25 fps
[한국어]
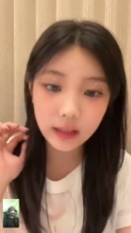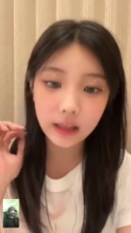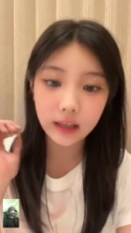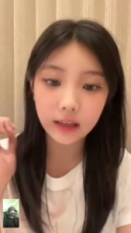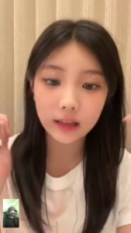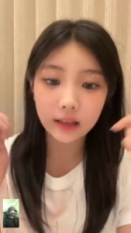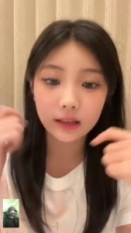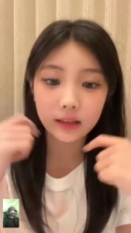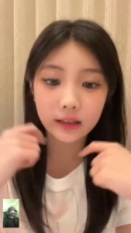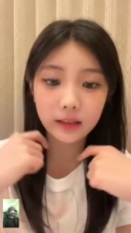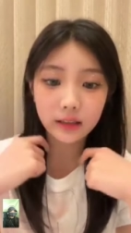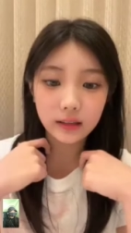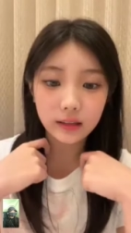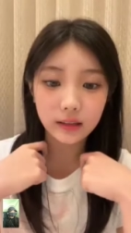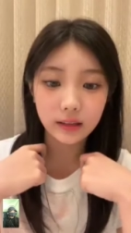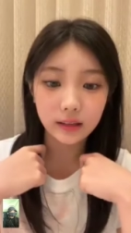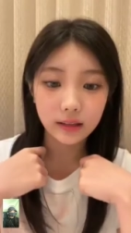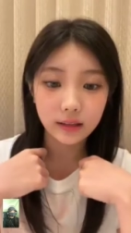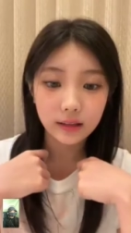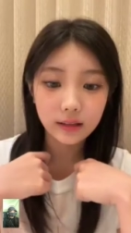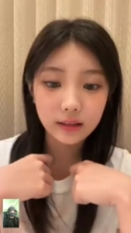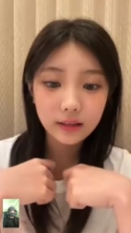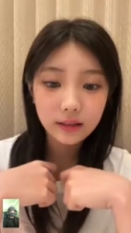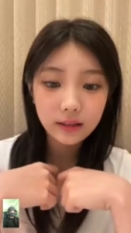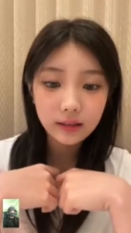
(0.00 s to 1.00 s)
제가
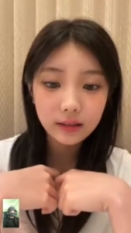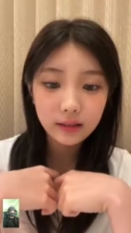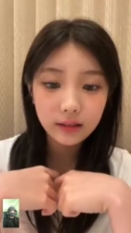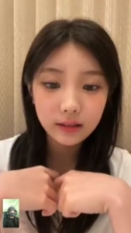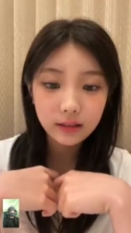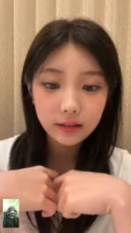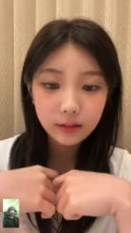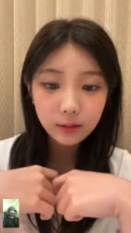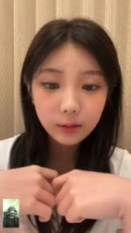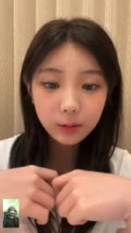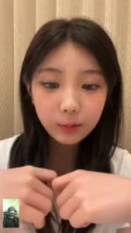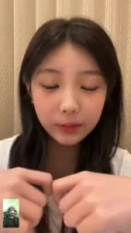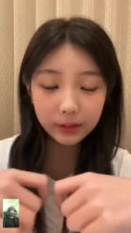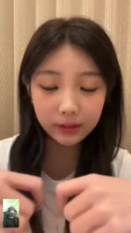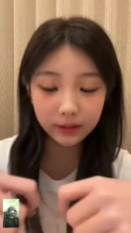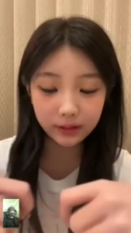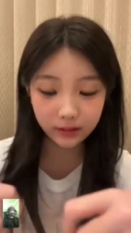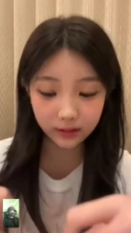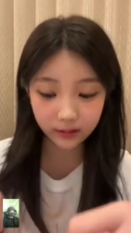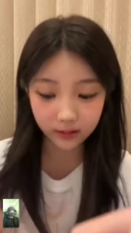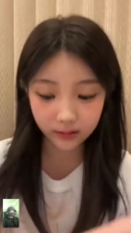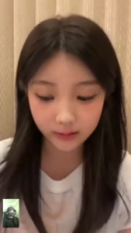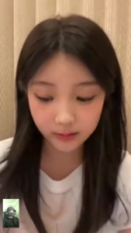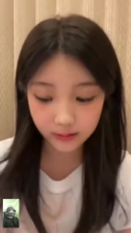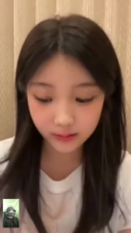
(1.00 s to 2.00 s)
옛날에 또
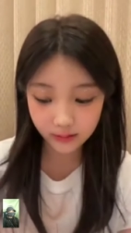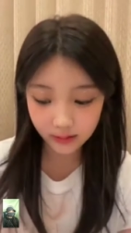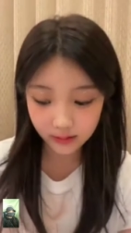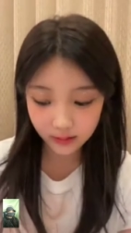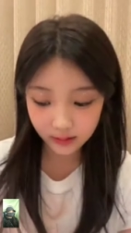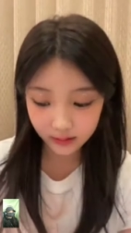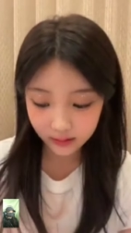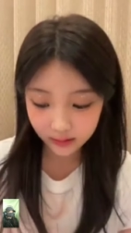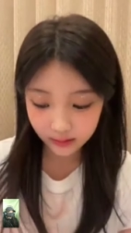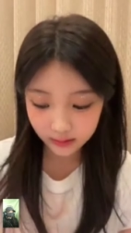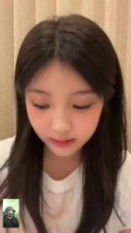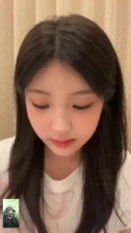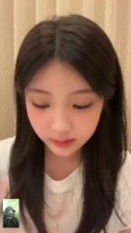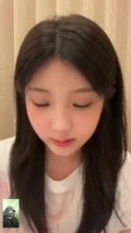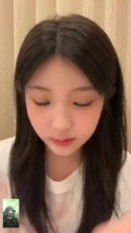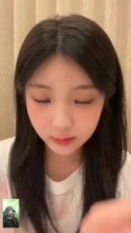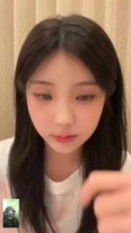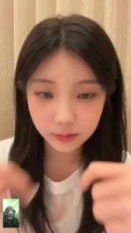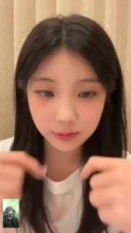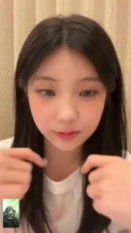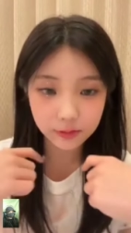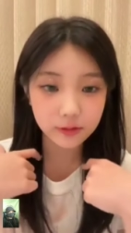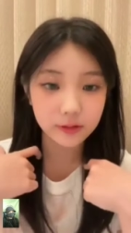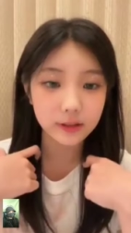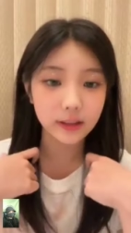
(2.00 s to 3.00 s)
맞다
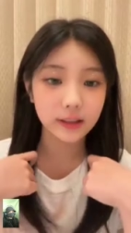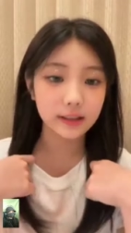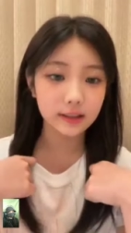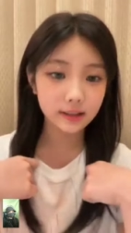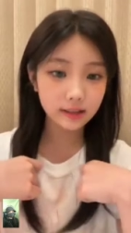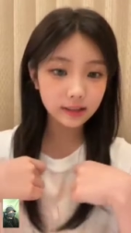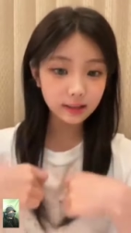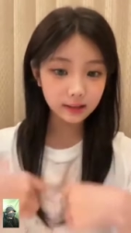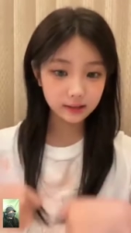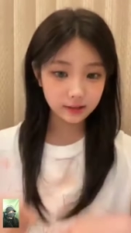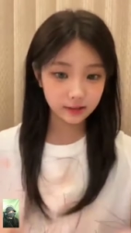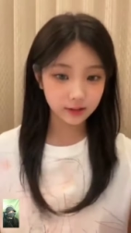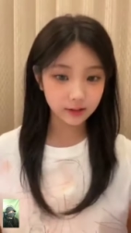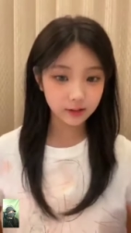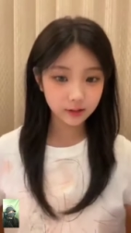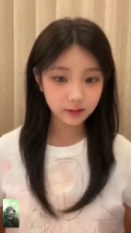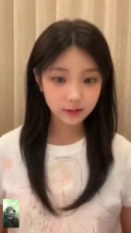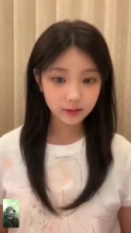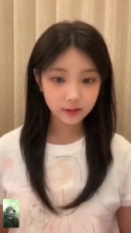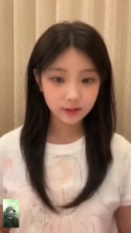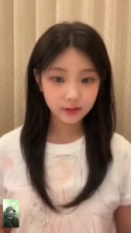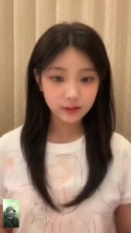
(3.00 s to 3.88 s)
또 주제가 생각났어요.